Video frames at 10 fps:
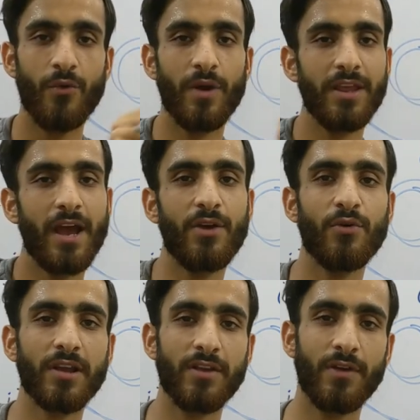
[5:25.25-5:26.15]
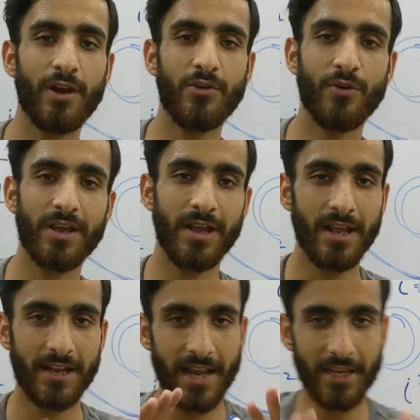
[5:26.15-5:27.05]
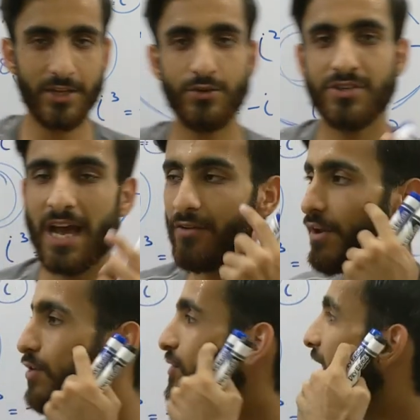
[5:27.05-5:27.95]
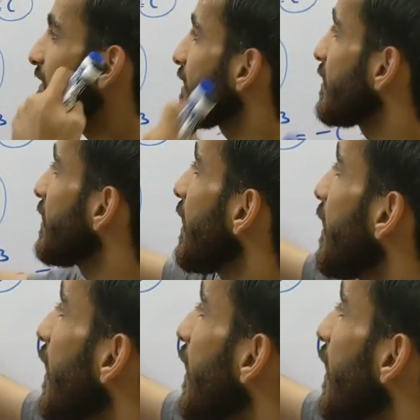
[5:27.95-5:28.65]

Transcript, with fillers: वही आयोटा की वैल्यू होगी लेकिन जो चार वैल्यू याद रखनी है